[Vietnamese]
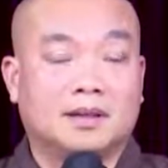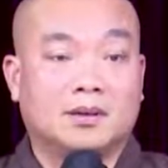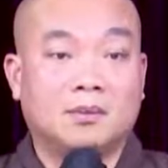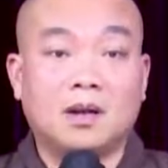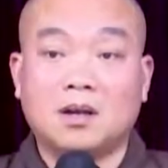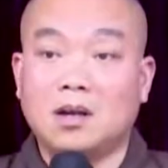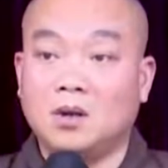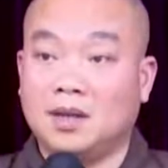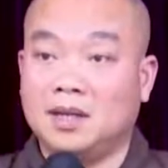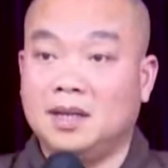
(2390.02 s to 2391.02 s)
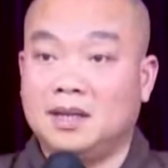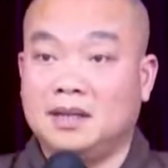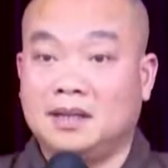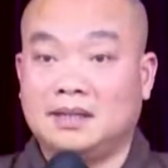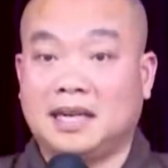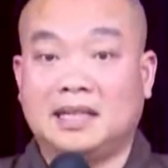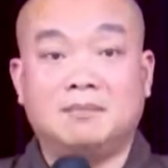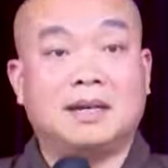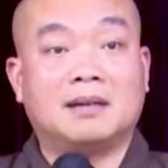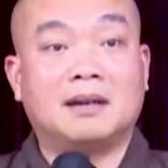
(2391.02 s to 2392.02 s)
Cũng có có loài là chạy
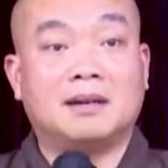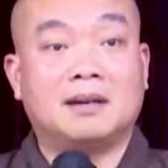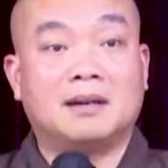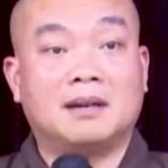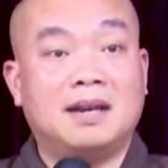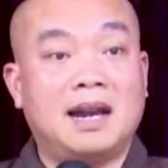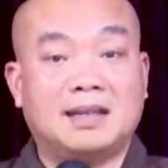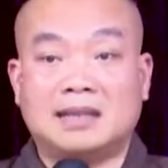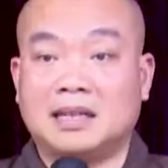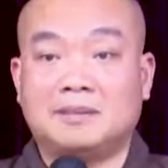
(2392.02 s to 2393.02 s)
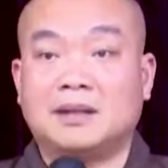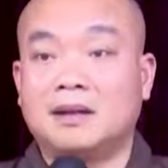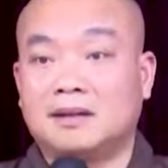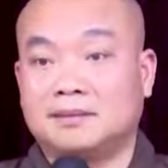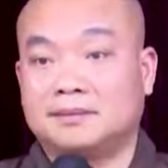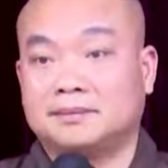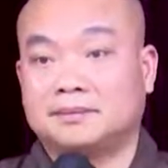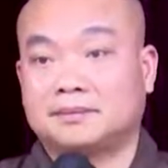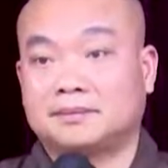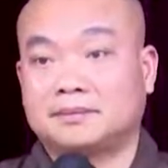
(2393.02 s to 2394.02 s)
trên mặt đất, la tà trên mặt đất.
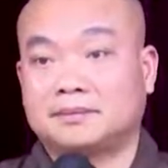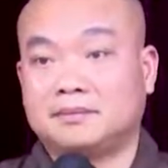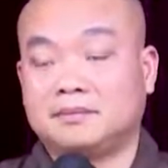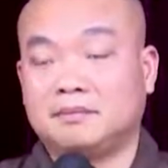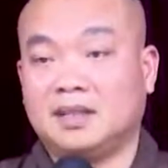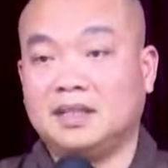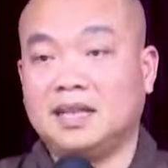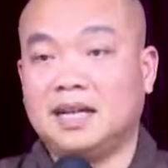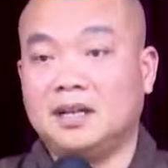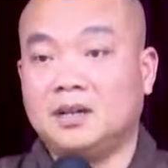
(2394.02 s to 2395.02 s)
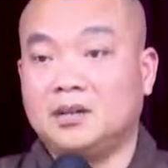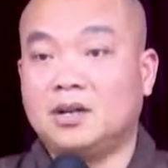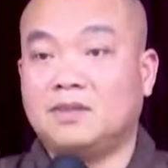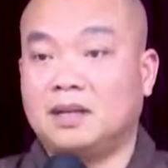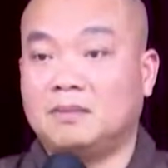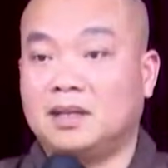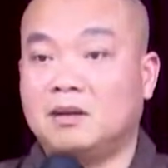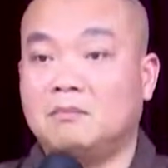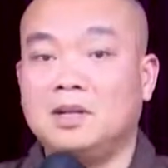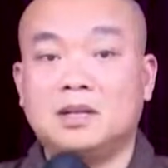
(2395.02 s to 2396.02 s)
Thành ra do vậy mà
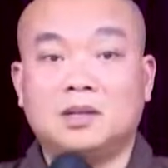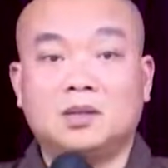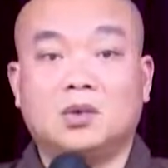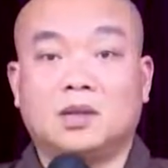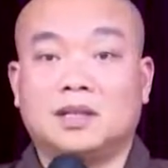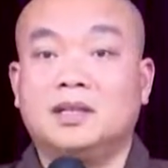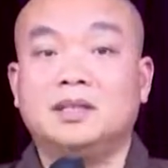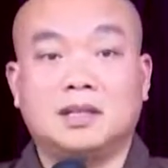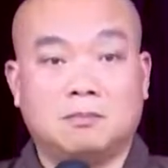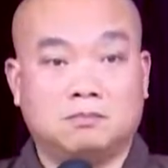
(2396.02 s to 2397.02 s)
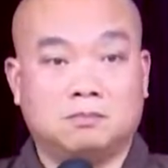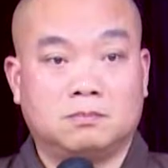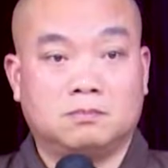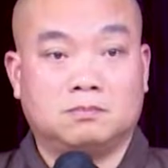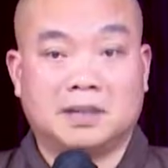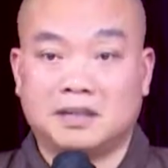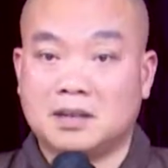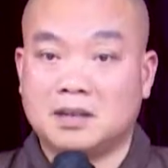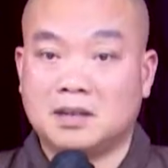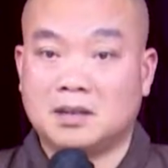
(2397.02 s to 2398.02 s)
không biết nó thuộc về hư không, mặt
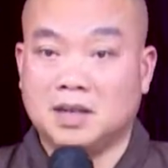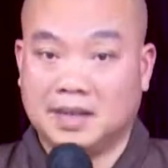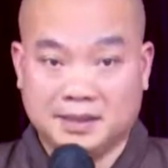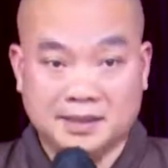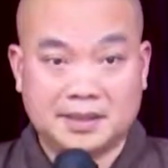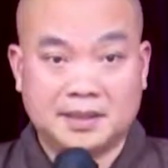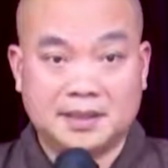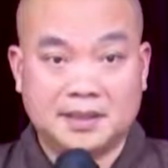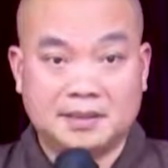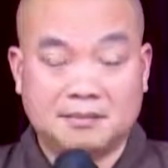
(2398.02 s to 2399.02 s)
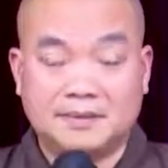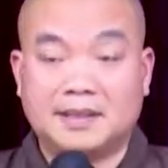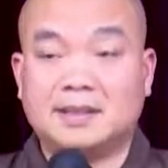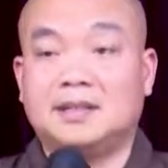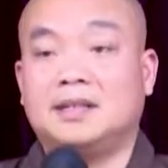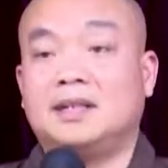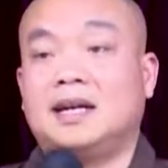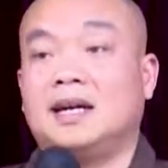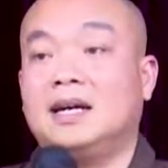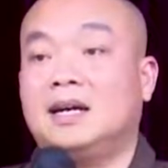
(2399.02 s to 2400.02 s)
đất hay là nước. Vì vậy cho nên nó
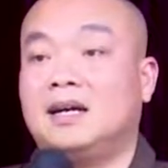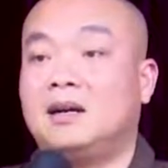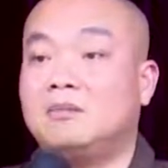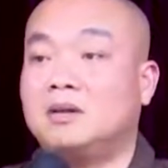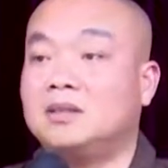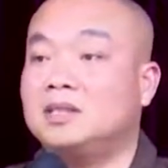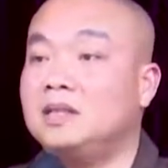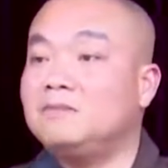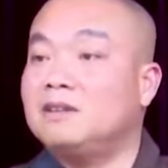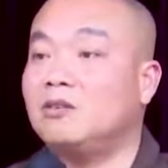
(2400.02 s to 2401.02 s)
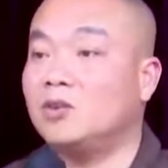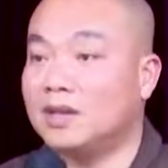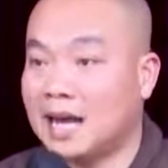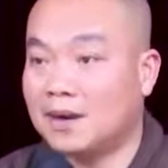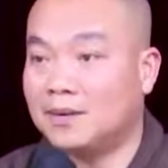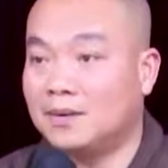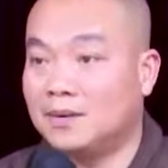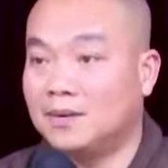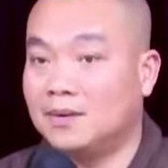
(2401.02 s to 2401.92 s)
là không có xếp vào loại nào.